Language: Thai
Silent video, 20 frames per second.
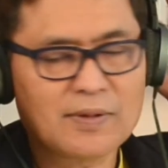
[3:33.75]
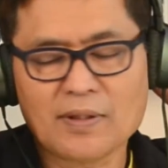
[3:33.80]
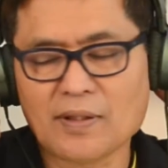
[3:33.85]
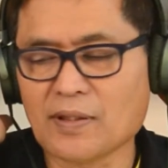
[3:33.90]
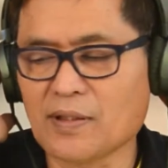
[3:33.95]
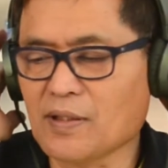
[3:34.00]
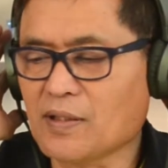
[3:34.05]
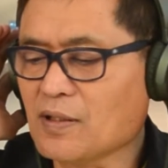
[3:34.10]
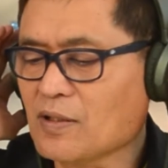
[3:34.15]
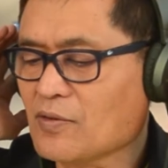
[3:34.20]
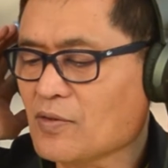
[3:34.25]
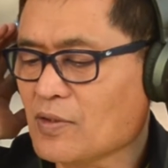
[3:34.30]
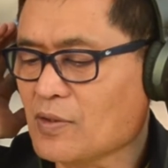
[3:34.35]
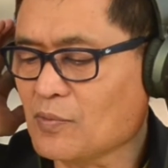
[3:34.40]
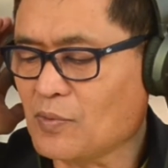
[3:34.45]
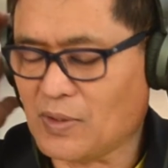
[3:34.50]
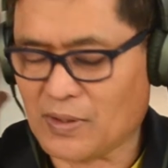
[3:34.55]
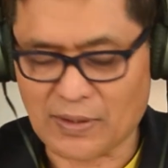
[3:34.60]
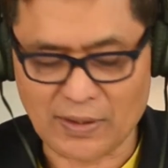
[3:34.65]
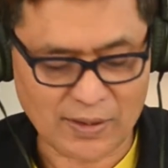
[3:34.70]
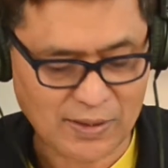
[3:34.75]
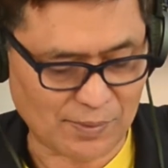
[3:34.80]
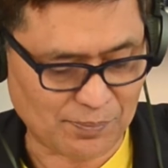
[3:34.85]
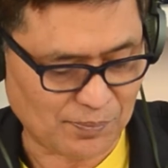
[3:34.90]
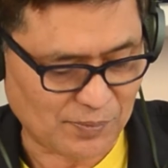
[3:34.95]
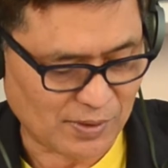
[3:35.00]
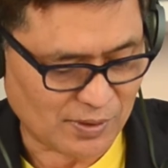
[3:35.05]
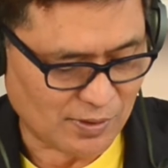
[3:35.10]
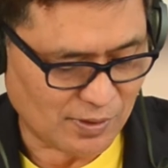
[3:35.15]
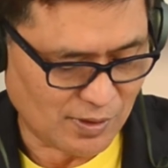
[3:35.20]
อันนี้ก็สะดวกนะครับ
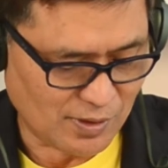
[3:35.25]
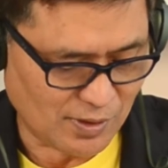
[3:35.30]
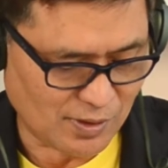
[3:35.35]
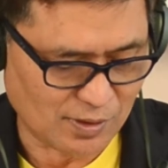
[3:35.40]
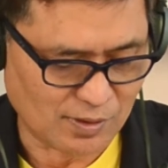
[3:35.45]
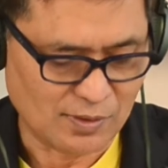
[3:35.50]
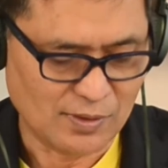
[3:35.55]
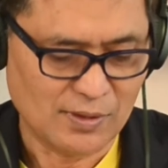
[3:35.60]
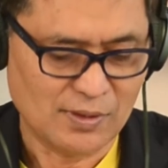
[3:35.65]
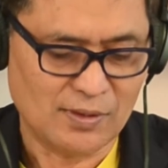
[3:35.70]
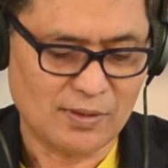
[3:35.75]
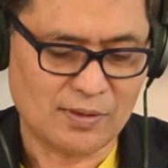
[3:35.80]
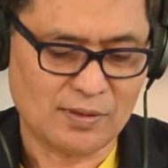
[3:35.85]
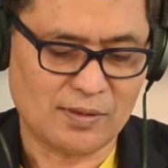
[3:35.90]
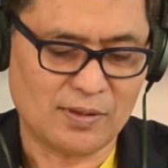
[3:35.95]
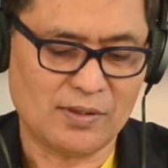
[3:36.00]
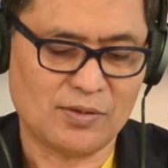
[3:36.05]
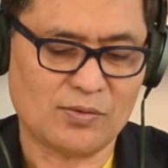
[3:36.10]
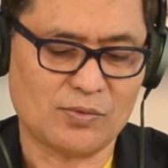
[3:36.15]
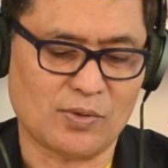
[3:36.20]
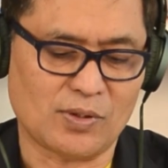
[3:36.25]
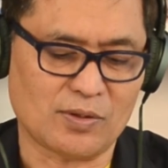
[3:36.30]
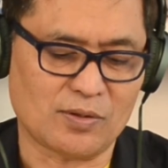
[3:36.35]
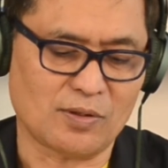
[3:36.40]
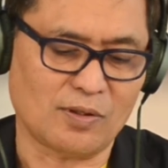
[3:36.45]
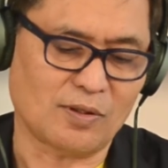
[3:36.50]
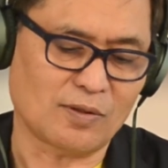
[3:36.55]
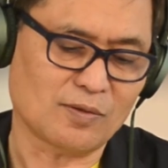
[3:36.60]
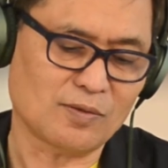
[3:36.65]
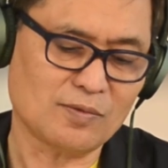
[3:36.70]
แล้วก็ในส่วน
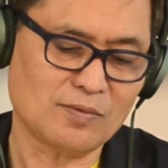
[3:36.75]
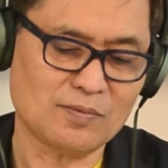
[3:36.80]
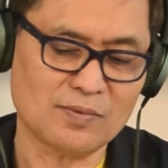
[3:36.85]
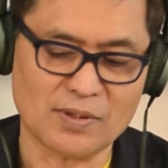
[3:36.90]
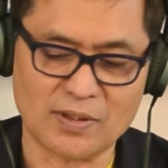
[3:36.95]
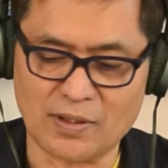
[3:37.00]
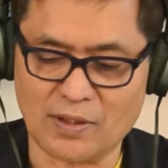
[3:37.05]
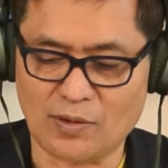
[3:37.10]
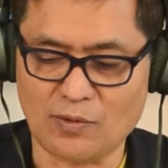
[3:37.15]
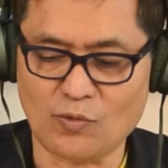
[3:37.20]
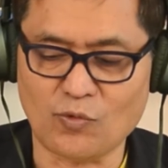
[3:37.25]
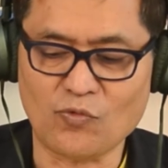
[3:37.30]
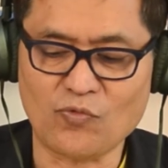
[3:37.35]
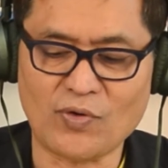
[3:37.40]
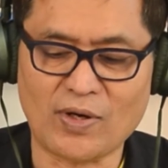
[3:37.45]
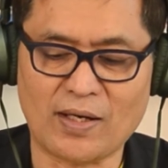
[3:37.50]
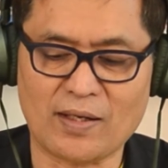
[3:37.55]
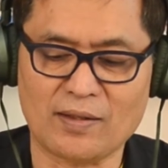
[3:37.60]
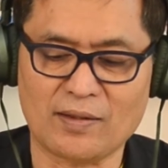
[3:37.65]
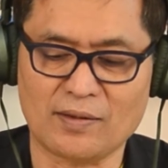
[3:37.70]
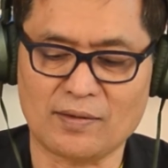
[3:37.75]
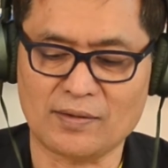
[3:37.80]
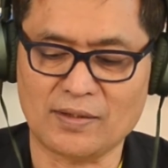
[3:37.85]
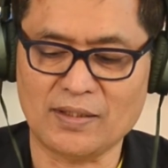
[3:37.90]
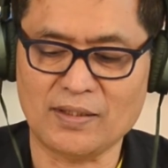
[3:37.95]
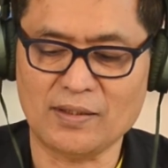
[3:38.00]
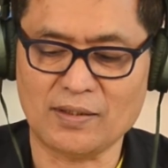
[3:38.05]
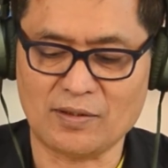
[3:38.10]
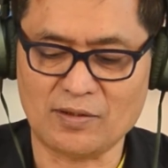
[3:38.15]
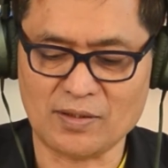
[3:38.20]
ของอหูฟัง
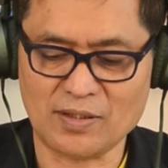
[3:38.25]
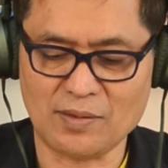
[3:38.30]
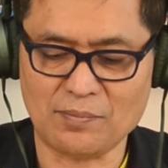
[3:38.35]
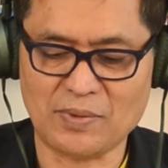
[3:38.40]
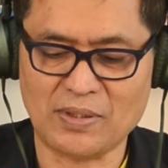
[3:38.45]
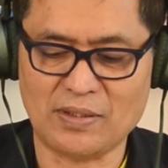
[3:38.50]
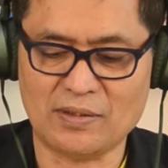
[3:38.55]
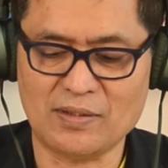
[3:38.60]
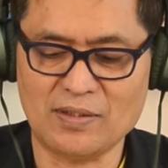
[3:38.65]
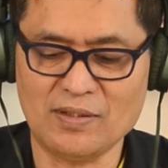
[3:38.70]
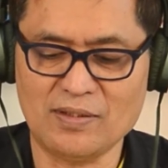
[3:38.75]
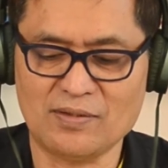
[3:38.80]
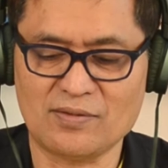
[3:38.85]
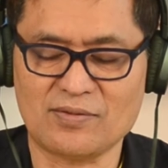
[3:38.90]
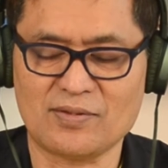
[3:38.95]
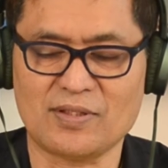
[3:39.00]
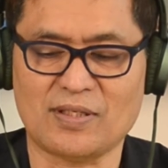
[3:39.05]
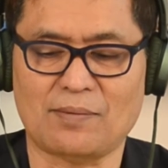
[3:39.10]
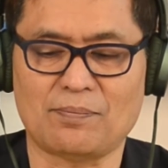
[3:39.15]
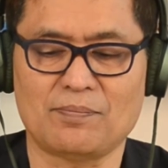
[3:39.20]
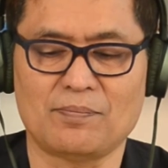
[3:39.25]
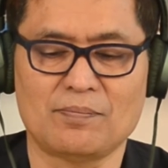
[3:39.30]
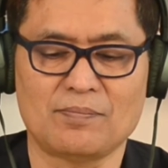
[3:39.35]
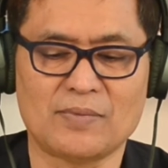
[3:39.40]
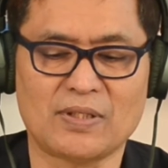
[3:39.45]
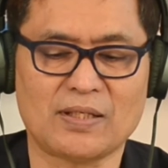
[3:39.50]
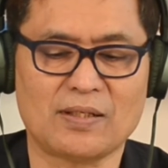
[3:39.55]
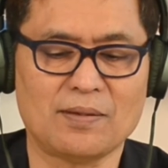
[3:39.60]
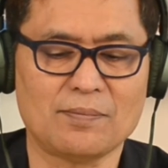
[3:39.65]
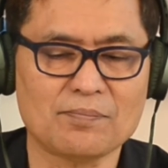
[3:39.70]
นี้ก็จะมีที่เสียบ
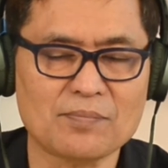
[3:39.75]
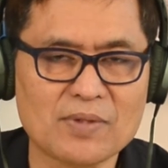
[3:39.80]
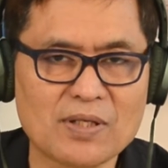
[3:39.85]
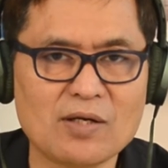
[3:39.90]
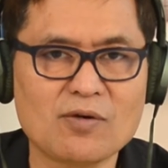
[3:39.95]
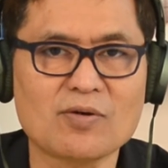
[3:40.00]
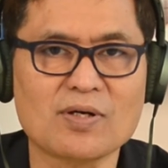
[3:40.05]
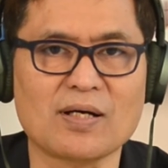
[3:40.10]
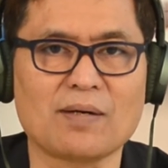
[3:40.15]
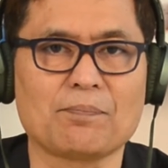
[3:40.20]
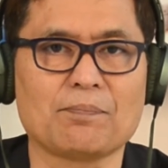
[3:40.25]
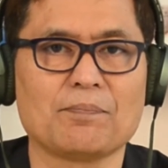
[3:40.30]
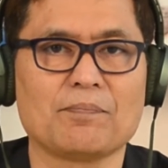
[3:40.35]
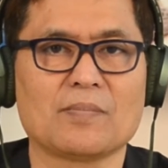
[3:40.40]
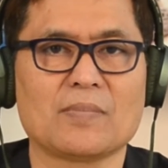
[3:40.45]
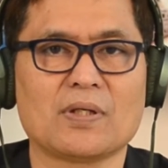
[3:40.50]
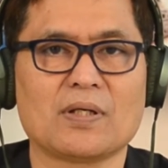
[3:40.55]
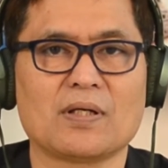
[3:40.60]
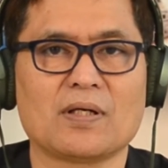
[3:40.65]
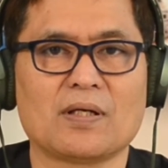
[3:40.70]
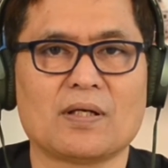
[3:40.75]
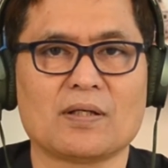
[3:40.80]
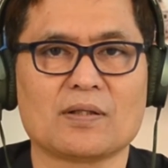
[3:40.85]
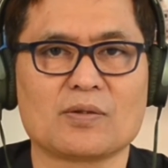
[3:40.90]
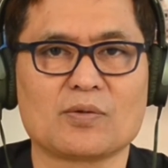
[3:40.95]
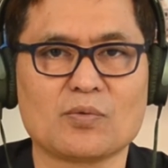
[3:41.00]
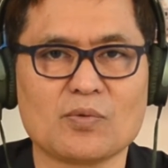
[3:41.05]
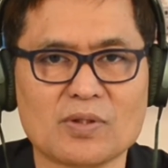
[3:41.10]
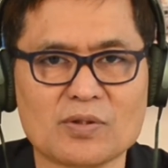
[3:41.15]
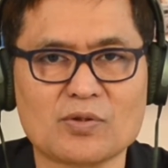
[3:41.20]
นะครับเข้ากับ
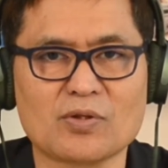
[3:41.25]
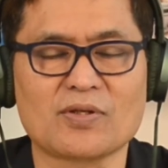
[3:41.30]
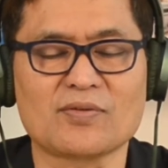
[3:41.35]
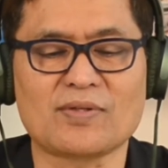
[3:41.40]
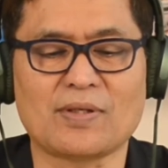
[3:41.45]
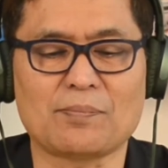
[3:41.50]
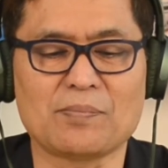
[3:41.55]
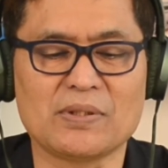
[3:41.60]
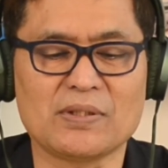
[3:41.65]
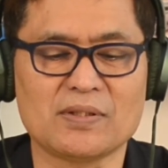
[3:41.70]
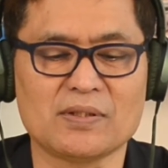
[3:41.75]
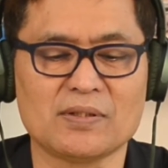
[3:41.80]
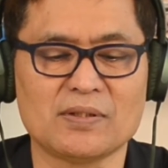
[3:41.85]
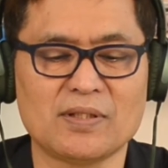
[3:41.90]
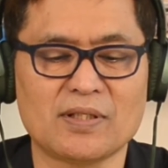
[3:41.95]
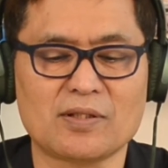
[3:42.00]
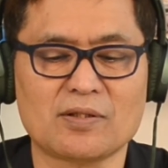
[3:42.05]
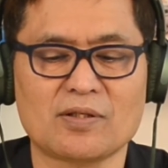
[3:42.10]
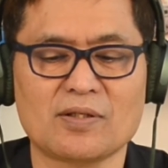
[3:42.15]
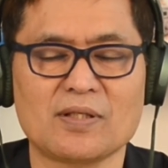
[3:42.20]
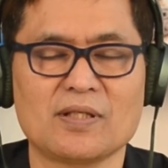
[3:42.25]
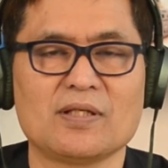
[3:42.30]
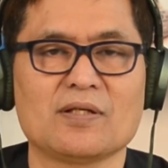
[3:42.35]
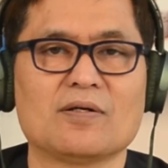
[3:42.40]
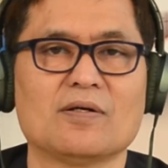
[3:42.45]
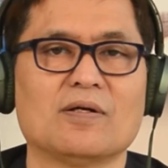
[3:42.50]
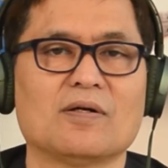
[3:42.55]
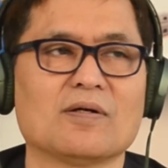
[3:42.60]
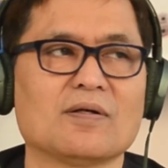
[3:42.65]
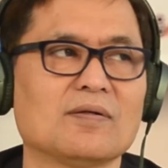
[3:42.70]
ตัวโทรศัพท์มือถือในกรณี
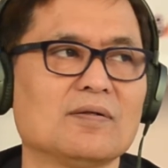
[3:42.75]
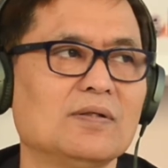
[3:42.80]
ของ